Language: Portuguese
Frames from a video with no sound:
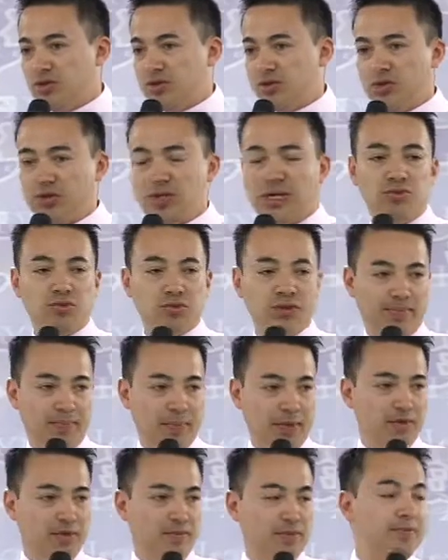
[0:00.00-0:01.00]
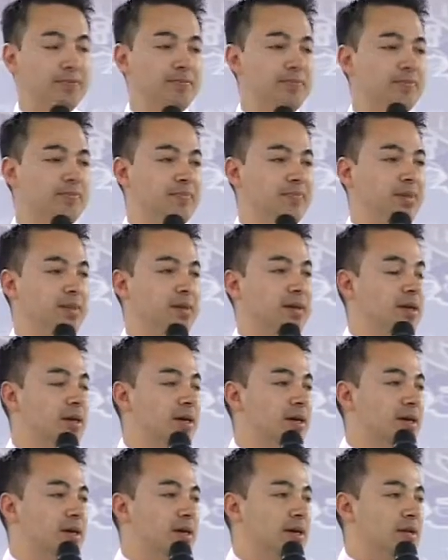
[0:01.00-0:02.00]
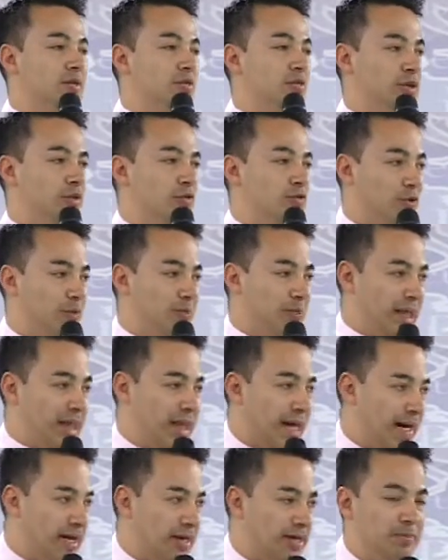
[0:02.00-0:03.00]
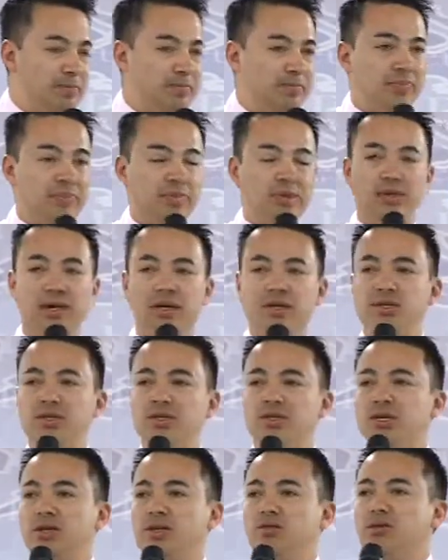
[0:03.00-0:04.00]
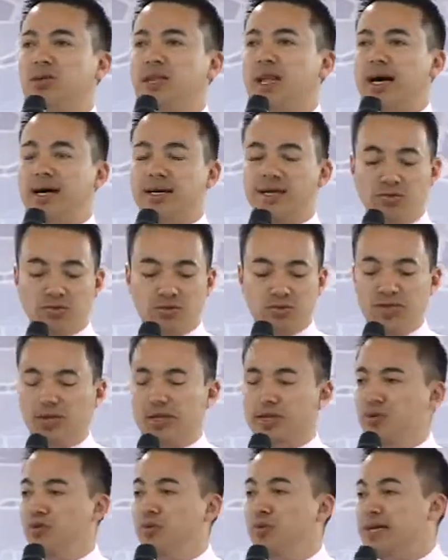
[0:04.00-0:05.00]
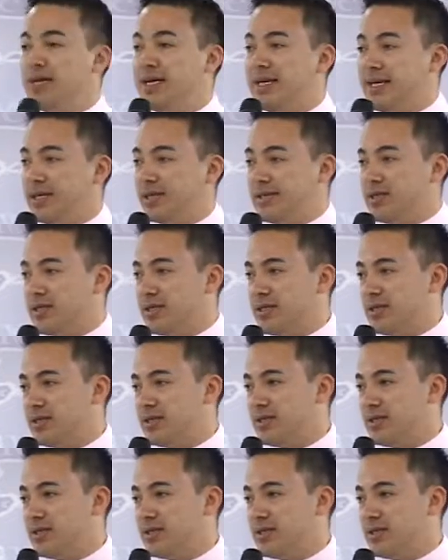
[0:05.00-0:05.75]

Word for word: estou lá no Japão. Quando eu fui para lá, a gente chegou lá e não tinha nenhuma igreja.